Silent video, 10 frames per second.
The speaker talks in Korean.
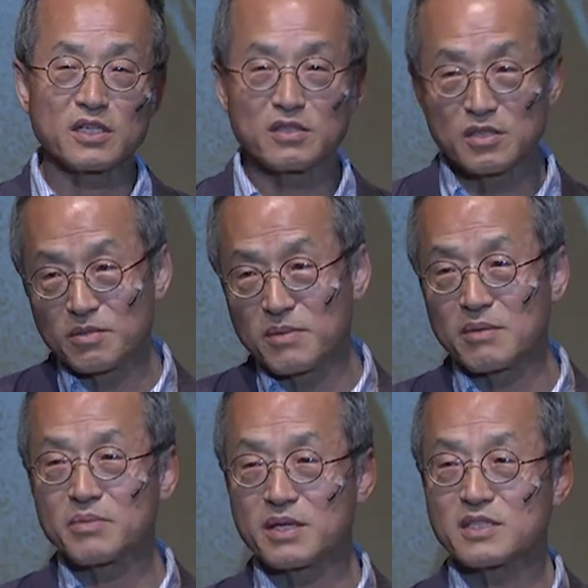이렇게
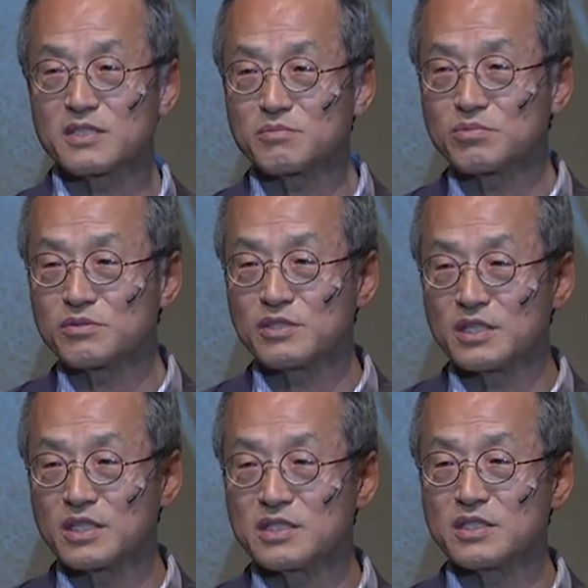망발하시는 분들이
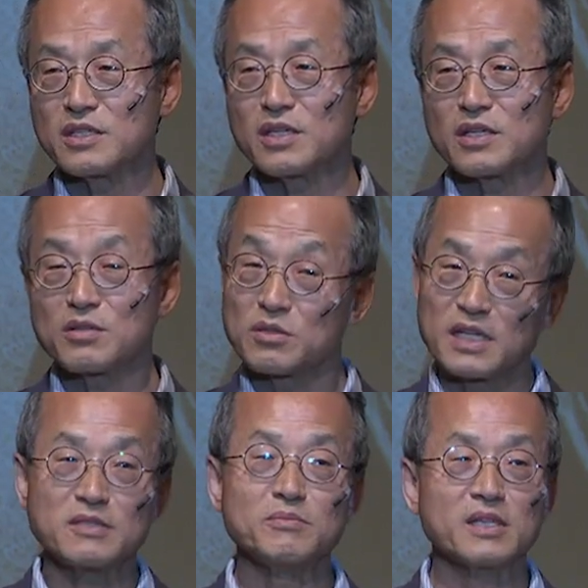계신데 그건
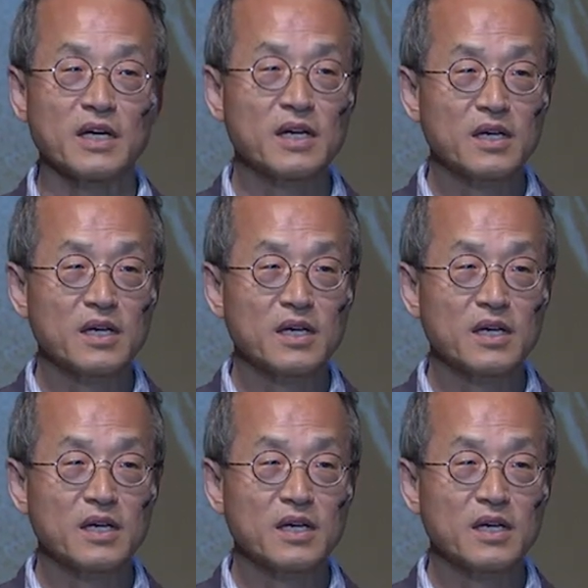아닙니다.